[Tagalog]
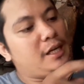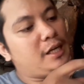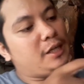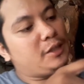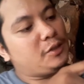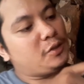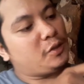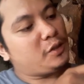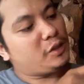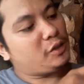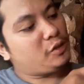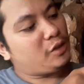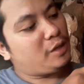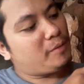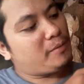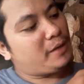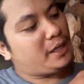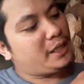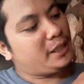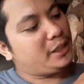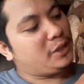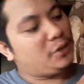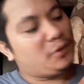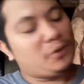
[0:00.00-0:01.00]
So ito
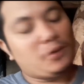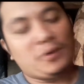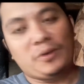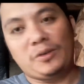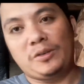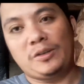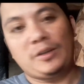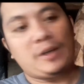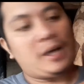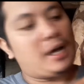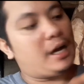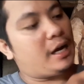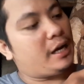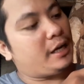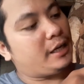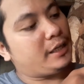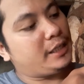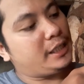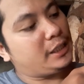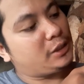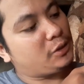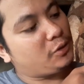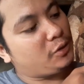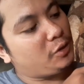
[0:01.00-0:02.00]
naman yung uh,
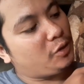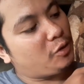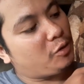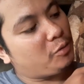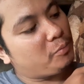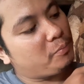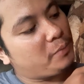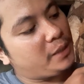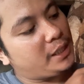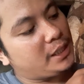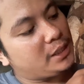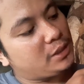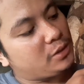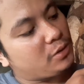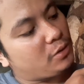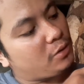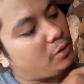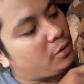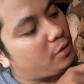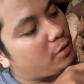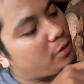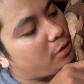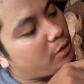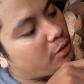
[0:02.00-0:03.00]
dito yung
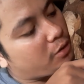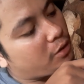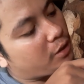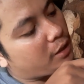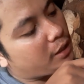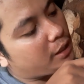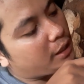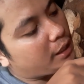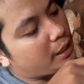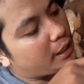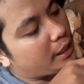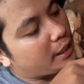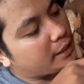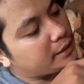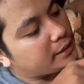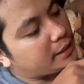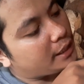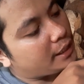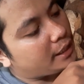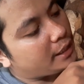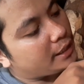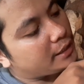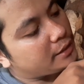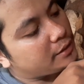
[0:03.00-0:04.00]
piso at
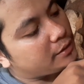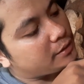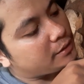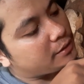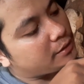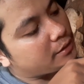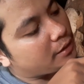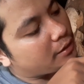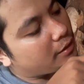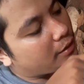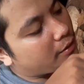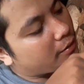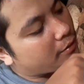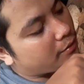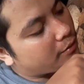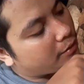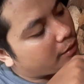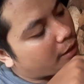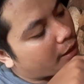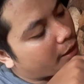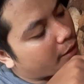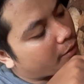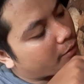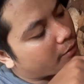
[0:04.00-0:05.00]
saka
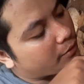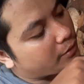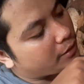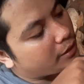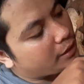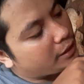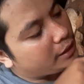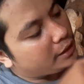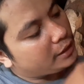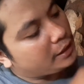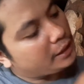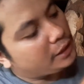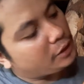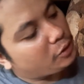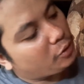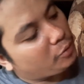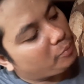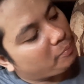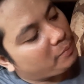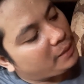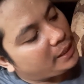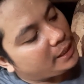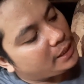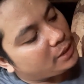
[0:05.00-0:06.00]
ayun,
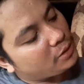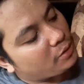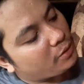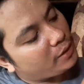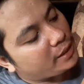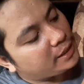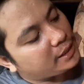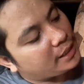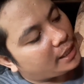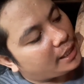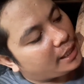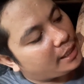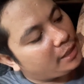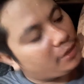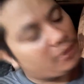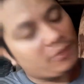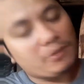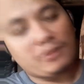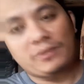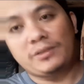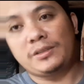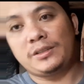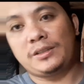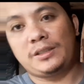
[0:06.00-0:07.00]
itong piso at saka yung
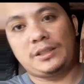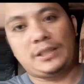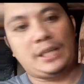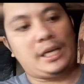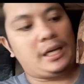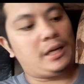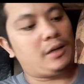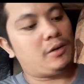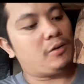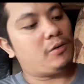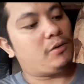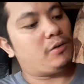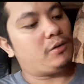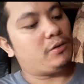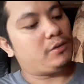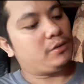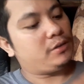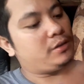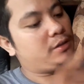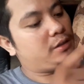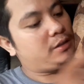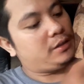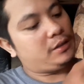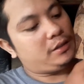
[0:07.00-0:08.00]
5.
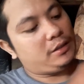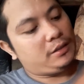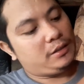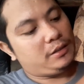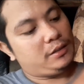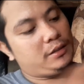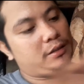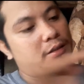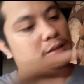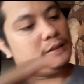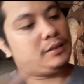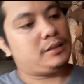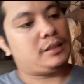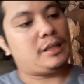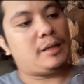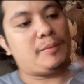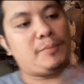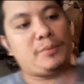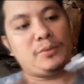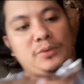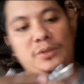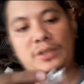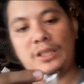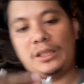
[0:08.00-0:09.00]

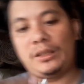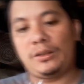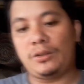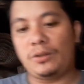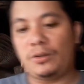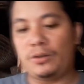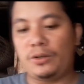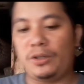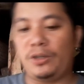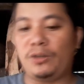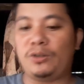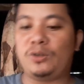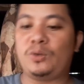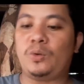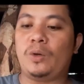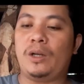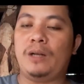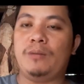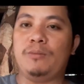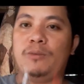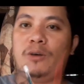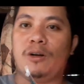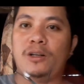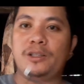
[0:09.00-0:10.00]
Tapos ito yung
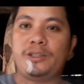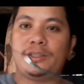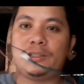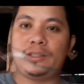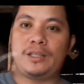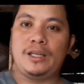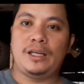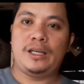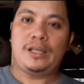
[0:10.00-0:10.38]
12 volts.